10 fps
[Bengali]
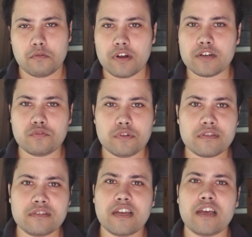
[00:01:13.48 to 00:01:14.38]
অনেক
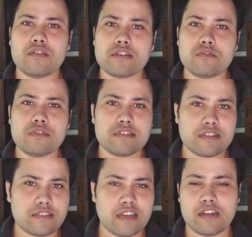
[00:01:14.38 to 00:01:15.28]
ট্যুরিস্ট যায় অনেক ট্যুরিস্ট
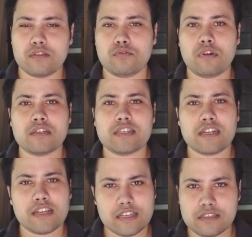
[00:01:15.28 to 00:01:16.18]
যেতে চায় না তো ওরা
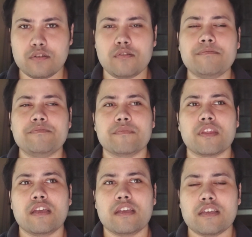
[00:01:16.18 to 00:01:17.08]
সেখানে গেছিলো
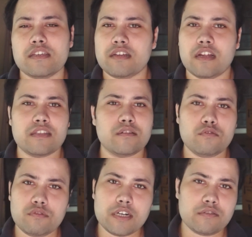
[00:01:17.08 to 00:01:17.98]
গিয়ে সারাদিন
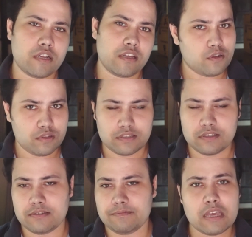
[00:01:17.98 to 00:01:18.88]
ঘুরে টুরে ফেরত
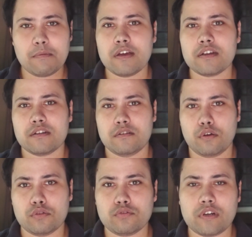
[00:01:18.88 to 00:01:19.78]
এসছে এবার
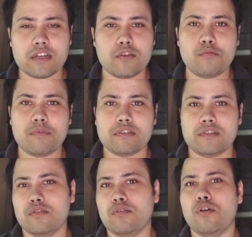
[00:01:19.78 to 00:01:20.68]
অন্তরার কি অভ্যাস
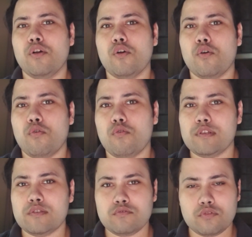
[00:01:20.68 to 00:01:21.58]
ছিল ও
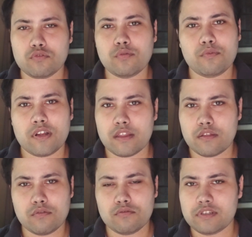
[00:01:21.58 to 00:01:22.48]
যে জুতো টুতো পরে
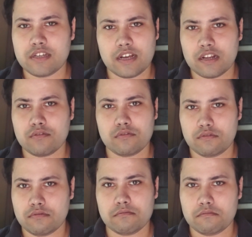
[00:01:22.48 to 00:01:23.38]
আসতো গুছিয়ে রাখার কোনো
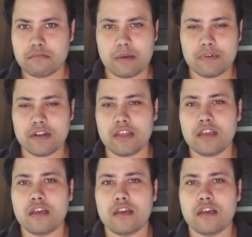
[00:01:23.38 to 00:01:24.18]
ব্যাপার নেই